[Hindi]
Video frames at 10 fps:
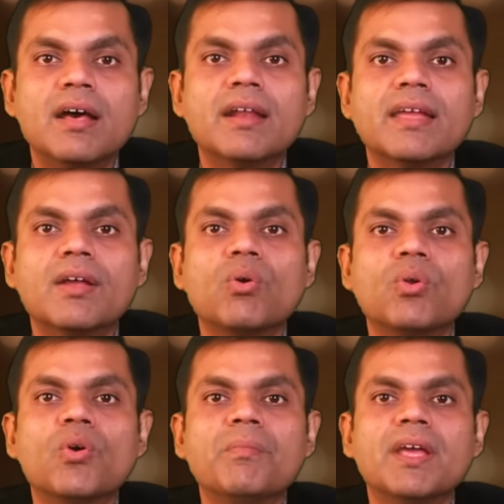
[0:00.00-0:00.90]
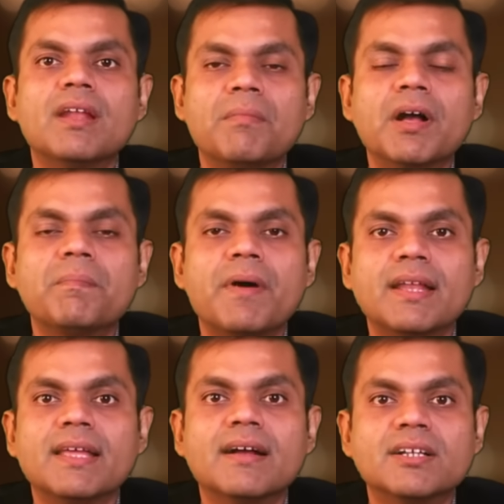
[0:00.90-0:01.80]
घर के कोनों में नमक
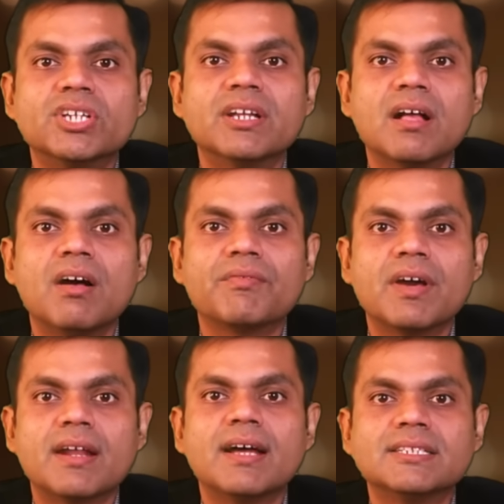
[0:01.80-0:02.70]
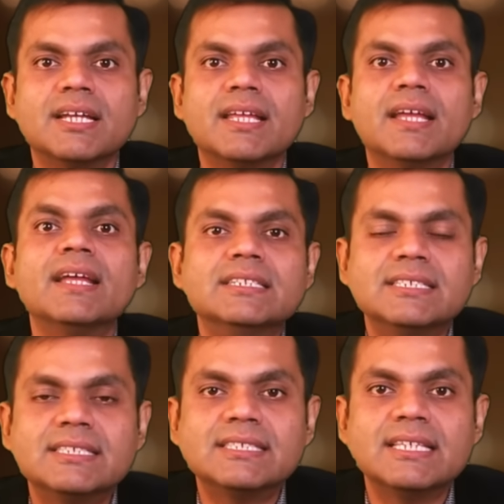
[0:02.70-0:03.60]
पानी का छिड़काव करना चाहिए
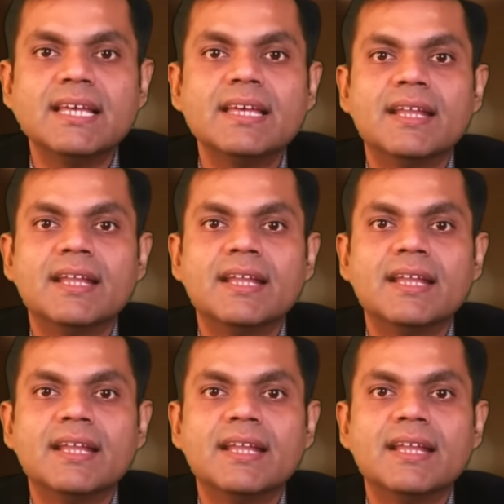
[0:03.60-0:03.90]
जिससे